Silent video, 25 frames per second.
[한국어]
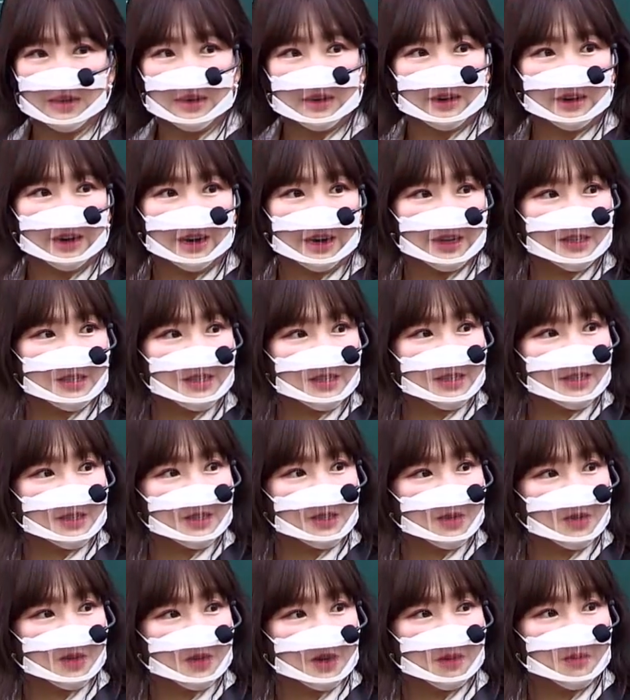
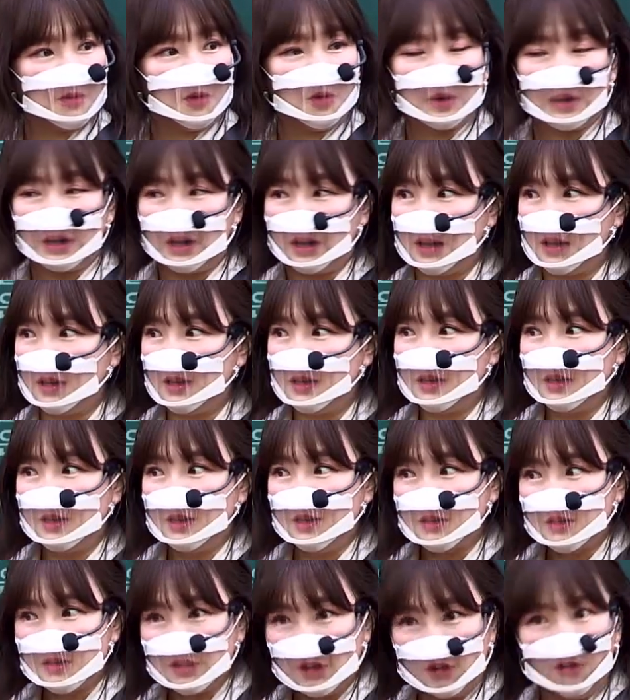가시성의 뭐가?
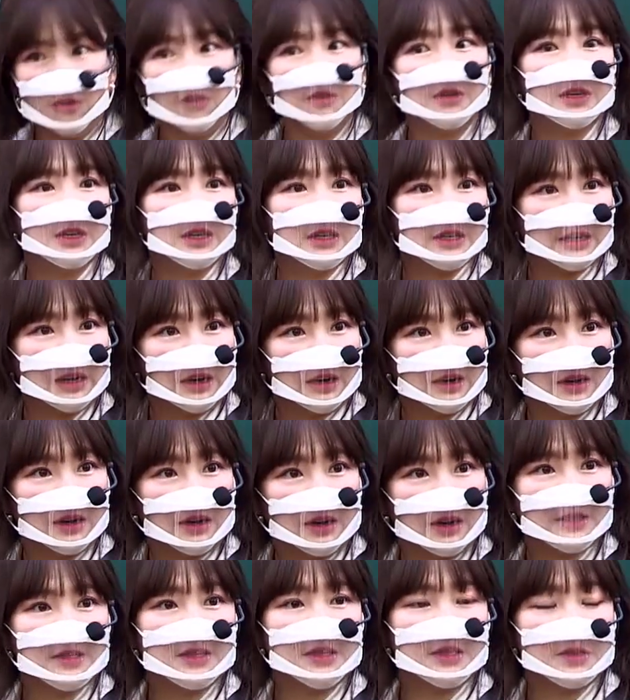정의랑
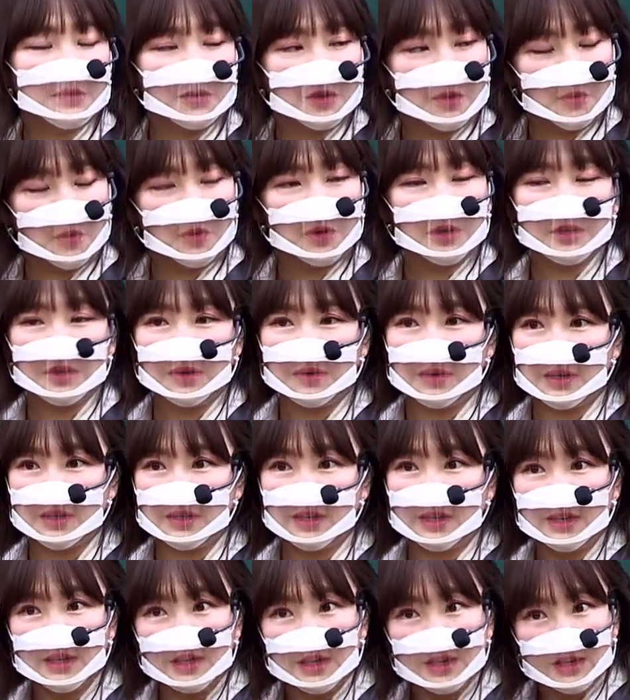가시성의 뭐가 나와야
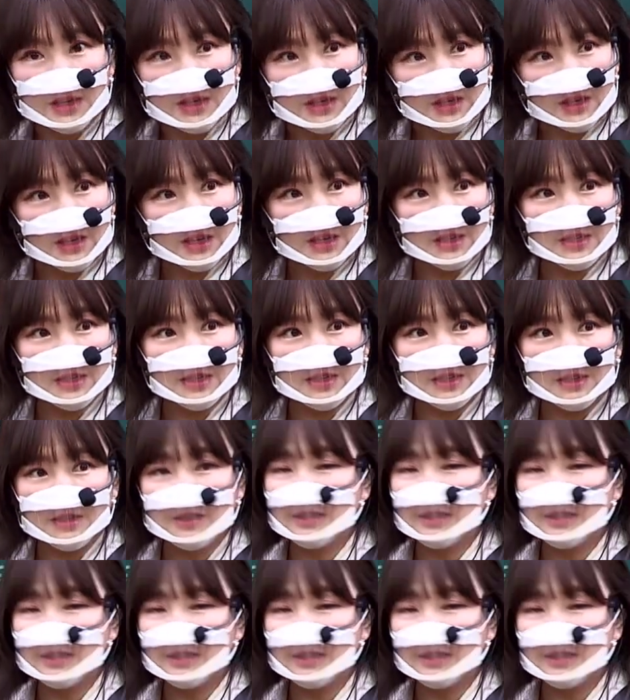돼? 예시.